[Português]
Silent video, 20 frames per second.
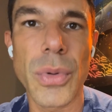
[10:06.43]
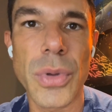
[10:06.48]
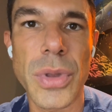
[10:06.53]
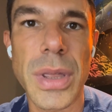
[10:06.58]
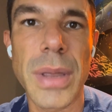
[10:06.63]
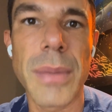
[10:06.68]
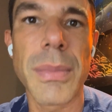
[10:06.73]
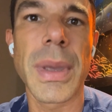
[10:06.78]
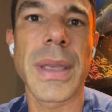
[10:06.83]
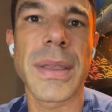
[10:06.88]
um
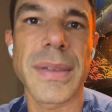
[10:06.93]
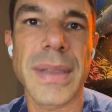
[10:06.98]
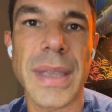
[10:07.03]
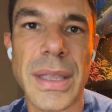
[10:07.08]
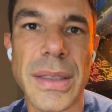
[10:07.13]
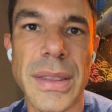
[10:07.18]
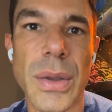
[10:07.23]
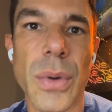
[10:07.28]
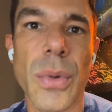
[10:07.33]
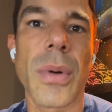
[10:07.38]
time que
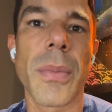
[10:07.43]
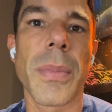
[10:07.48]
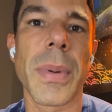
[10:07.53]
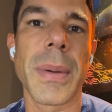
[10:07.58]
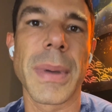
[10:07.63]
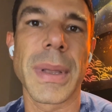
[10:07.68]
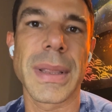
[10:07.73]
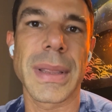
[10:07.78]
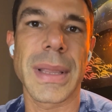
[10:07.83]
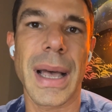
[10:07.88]
seja teu
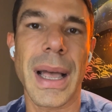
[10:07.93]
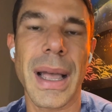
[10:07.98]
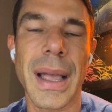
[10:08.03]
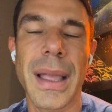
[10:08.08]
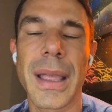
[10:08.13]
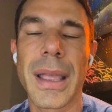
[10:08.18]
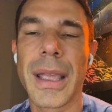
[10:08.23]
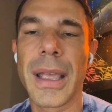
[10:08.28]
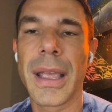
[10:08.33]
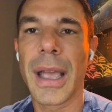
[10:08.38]
complementar,